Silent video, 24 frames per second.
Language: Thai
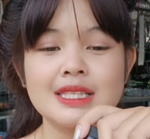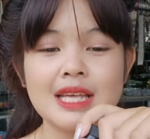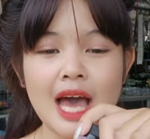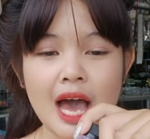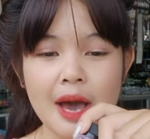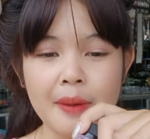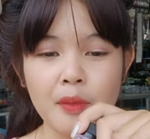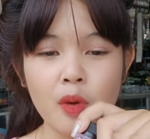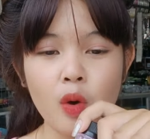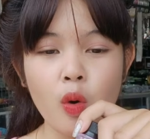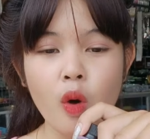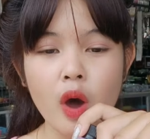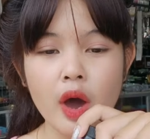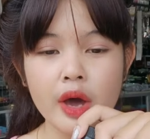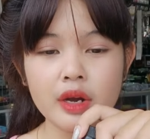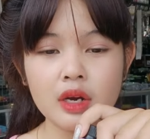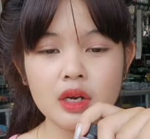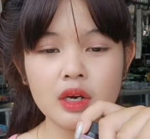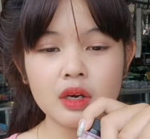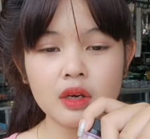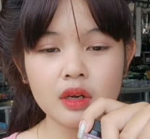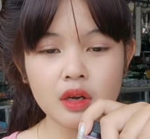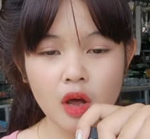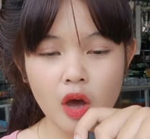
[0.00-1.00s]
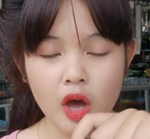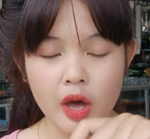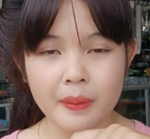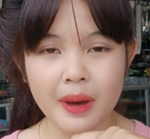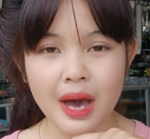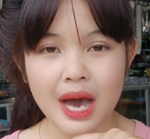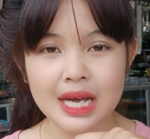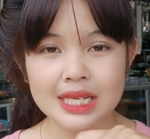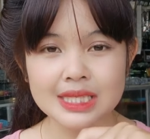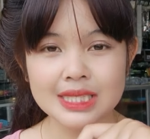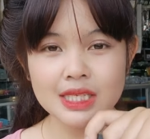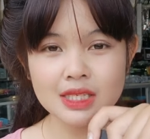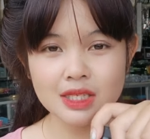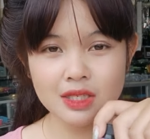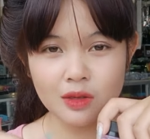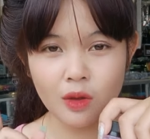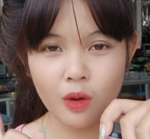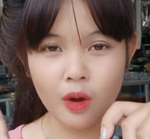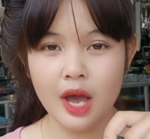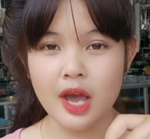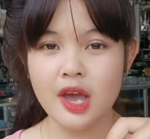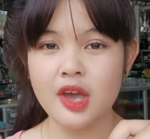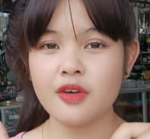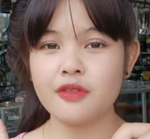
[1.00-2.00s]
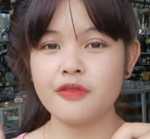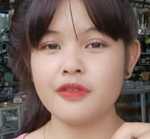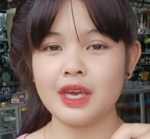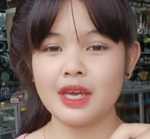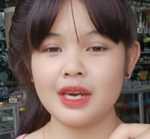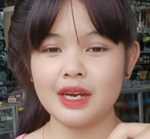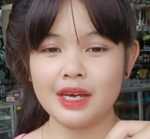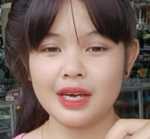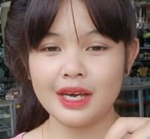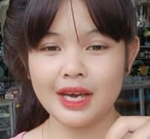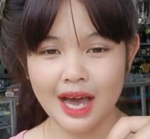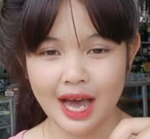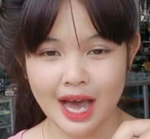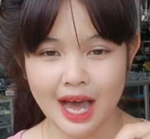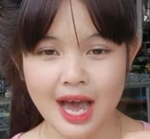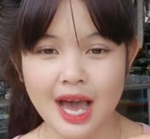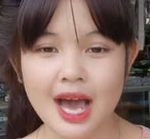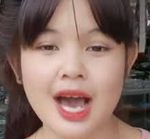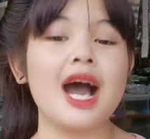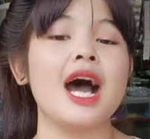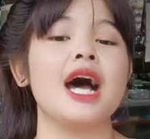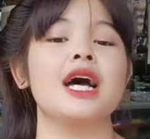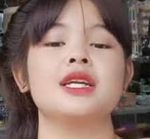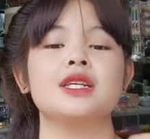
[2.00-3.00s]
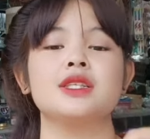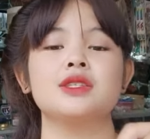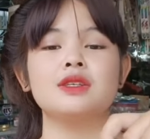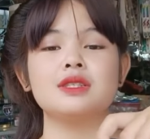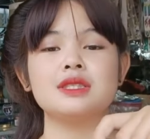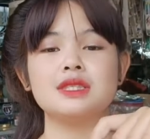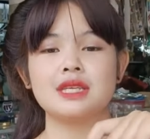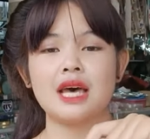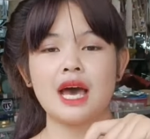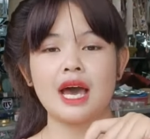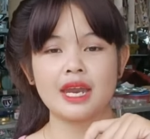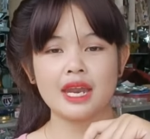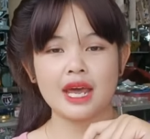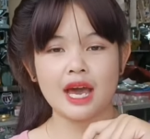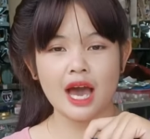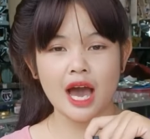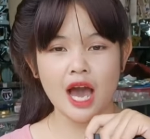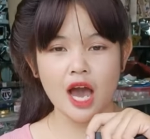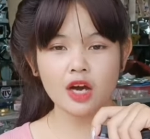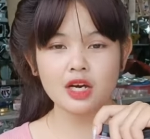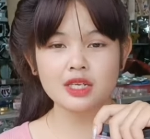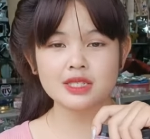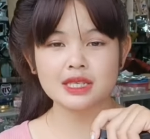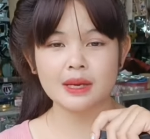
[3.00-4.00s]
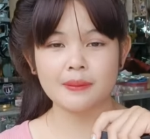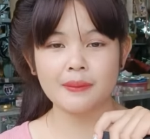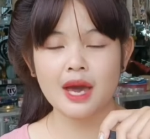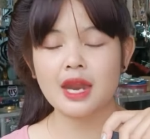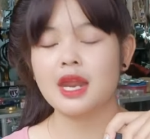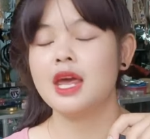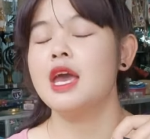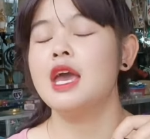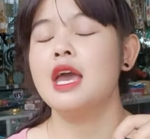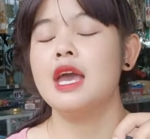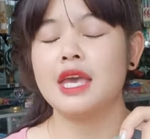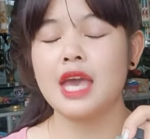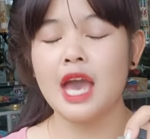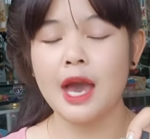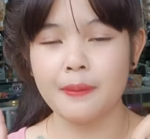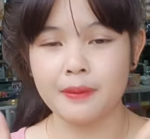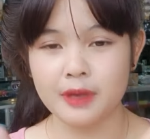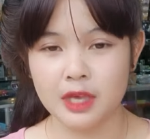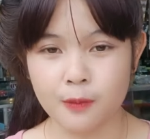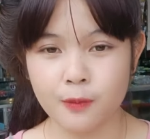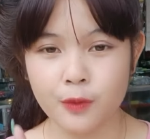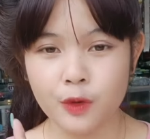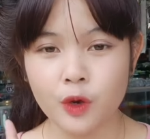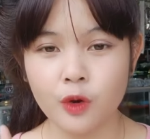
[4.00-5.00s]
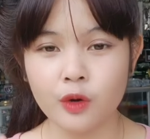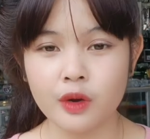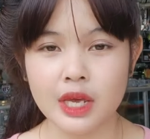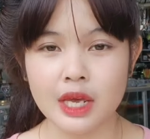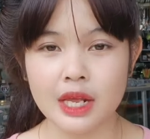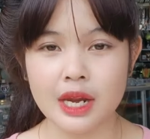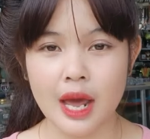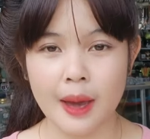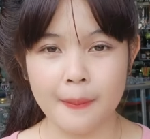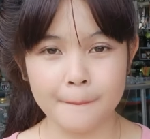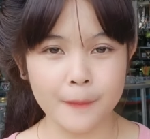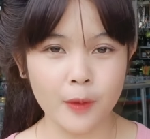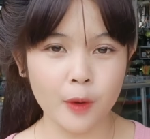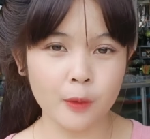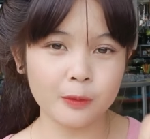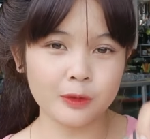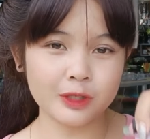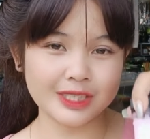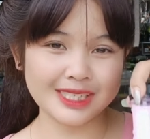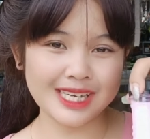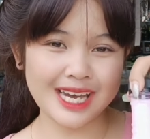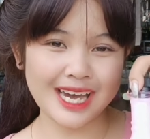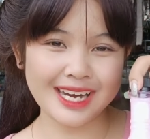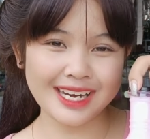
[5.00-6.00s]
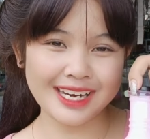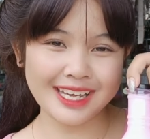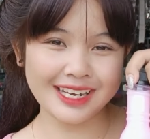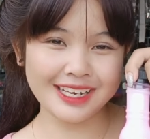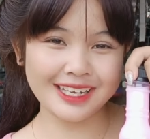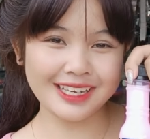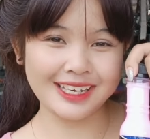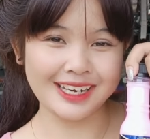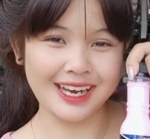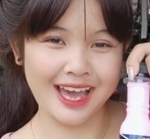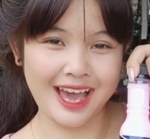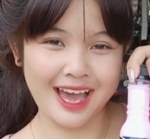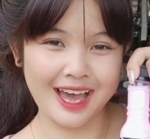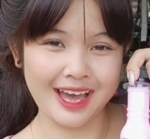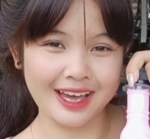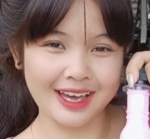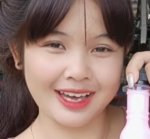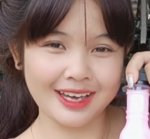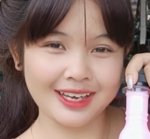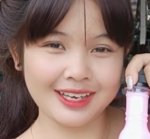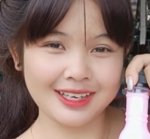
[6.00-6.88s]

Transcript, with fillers: 3ขวด100บาทจะส่งให้ฟรีเลยค่ะใครที่สนใจนะคะ ก็สามารถแคปคลิปวิดีโอนี้รับโปรโมชั่นได้เลยนะ